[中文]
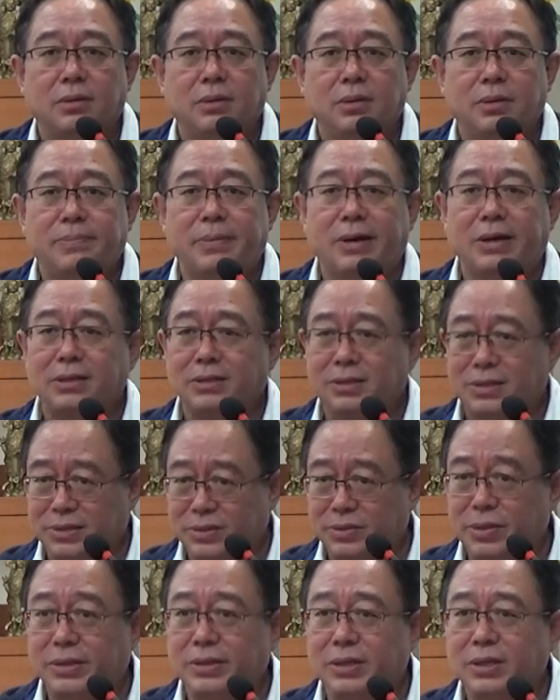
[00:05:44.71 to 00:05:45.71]
你扒拉着
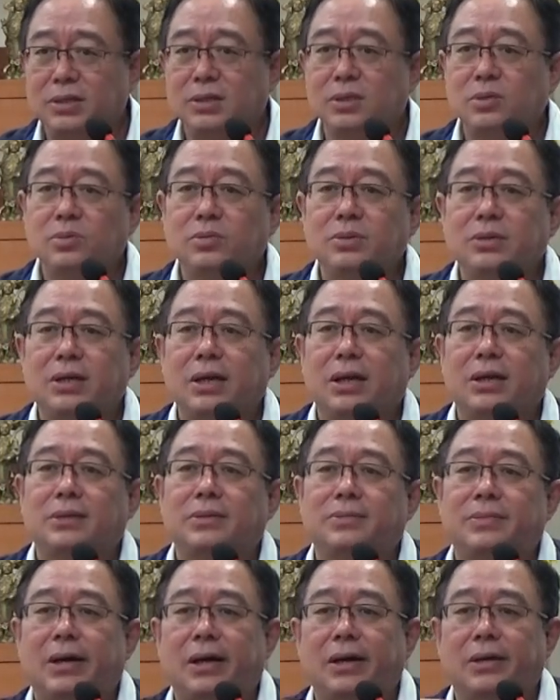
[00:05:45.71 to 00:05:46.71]
算那些东西干
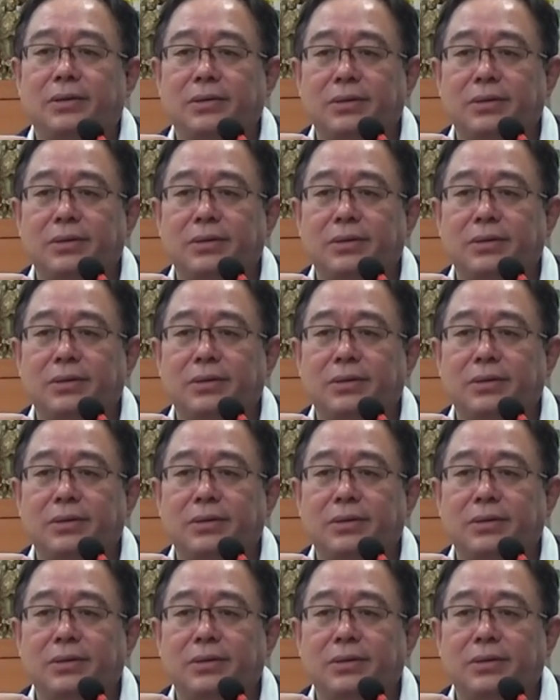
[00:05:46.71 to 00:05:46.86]
什么？